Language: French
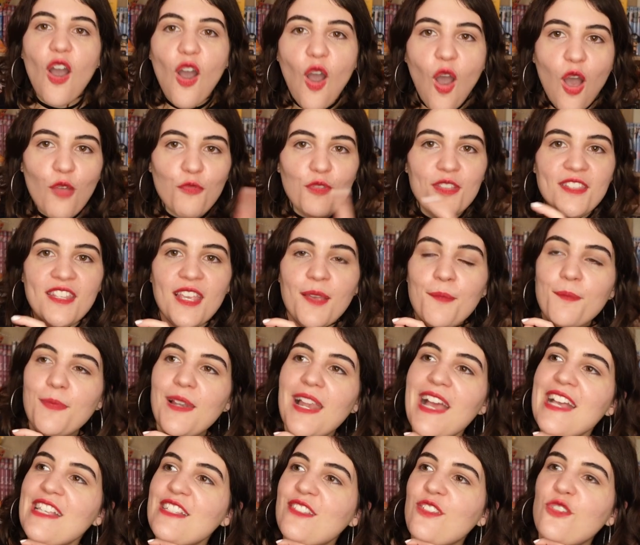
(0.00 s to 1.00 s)
en huitième
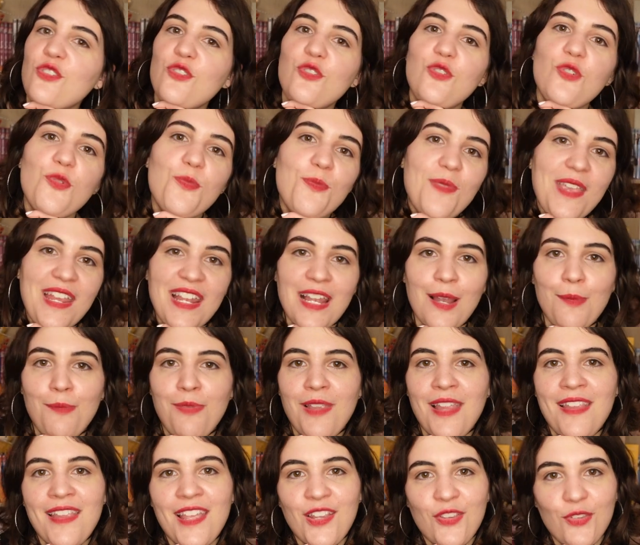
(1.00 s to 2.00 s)
place, je mets La
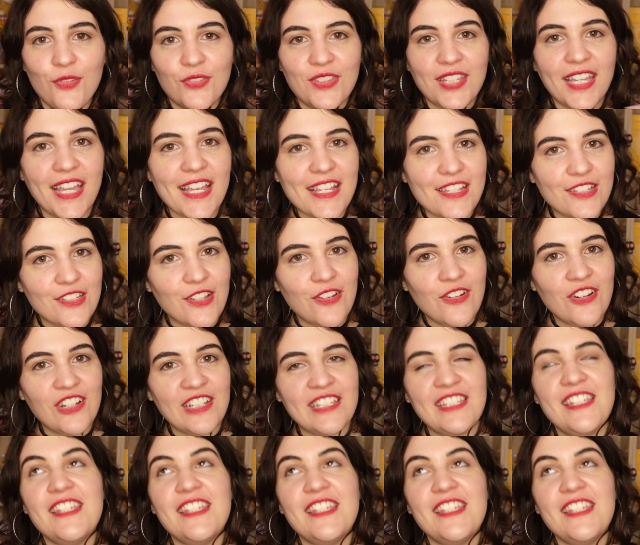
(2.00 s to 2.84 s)
planète au trésor,